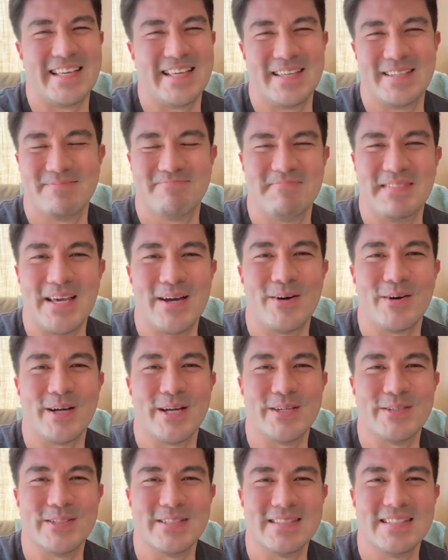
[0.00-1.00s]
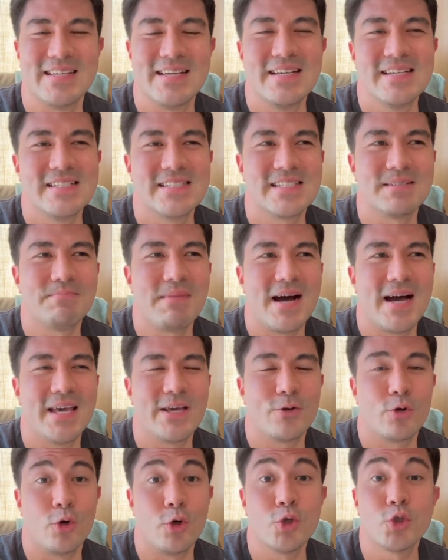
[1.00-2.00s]
Hindi ako ganon. Sa bahay
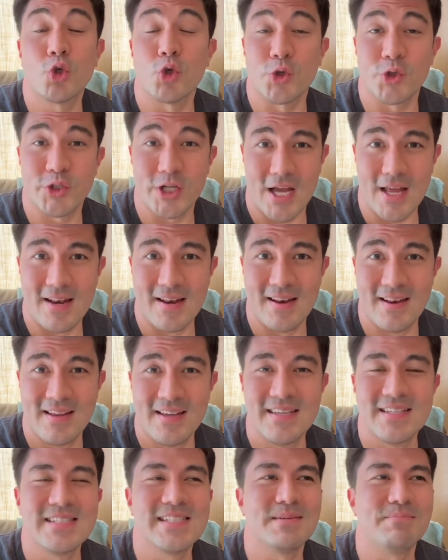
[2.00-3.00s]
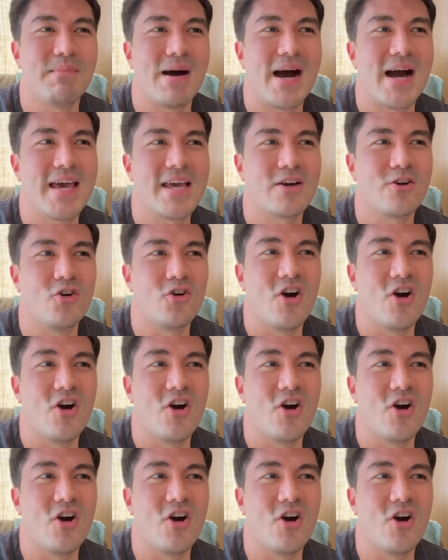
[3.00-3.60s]
ko, social. Sa bahay ko,